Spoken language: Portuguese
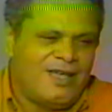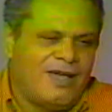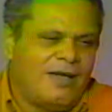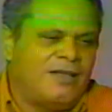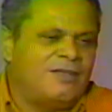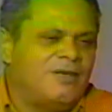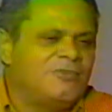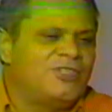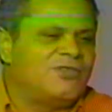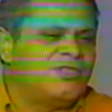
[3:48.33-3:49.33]
Ah,
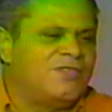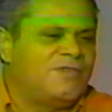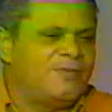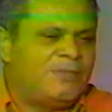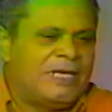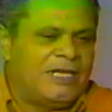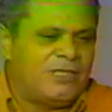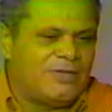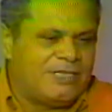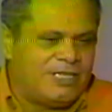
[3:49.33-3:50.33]
andamos, inclusive,
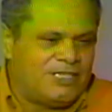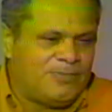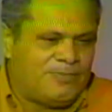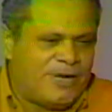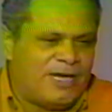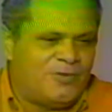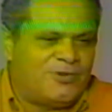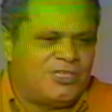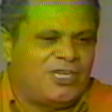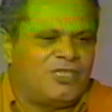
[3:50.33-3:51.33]
querendo antecipar o
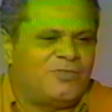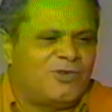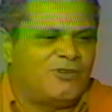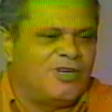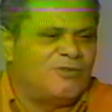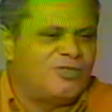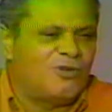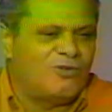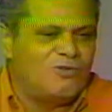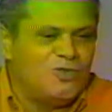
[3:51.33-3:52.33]
projeto, procuramos
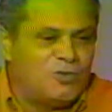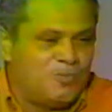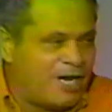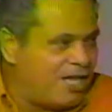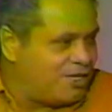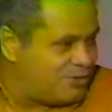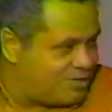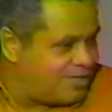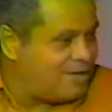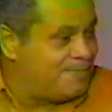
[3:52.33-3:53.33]
alguns
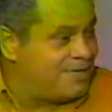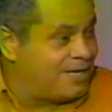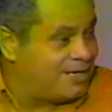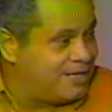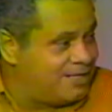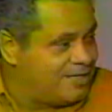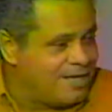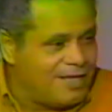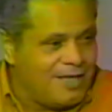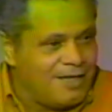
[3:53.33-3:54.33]
prédios em Campina Grande
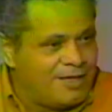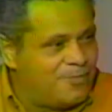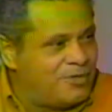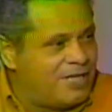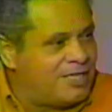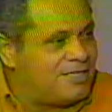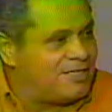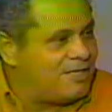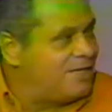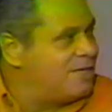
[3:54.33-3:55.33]
que pudessem
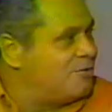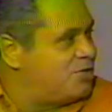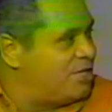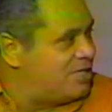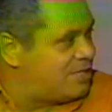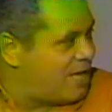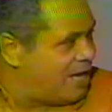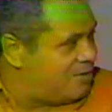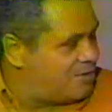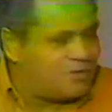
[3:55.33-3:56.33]
ser
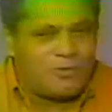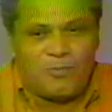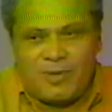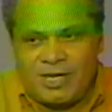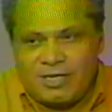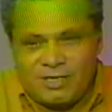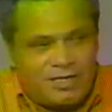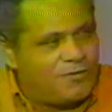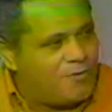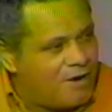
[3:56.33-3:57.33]
utilizados com
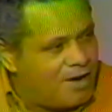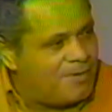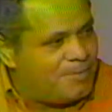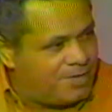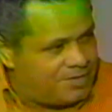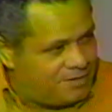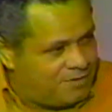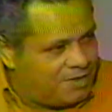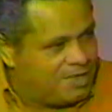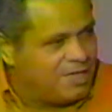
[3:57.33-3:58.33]
pequenas reformas para
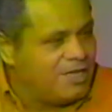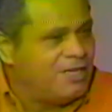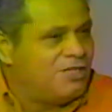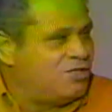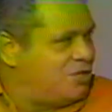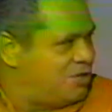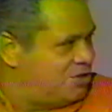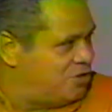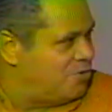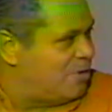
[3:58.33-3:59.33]
servir
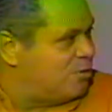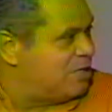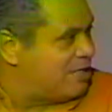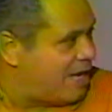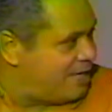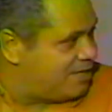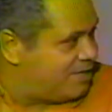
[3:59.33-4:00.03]
de, de uma unidade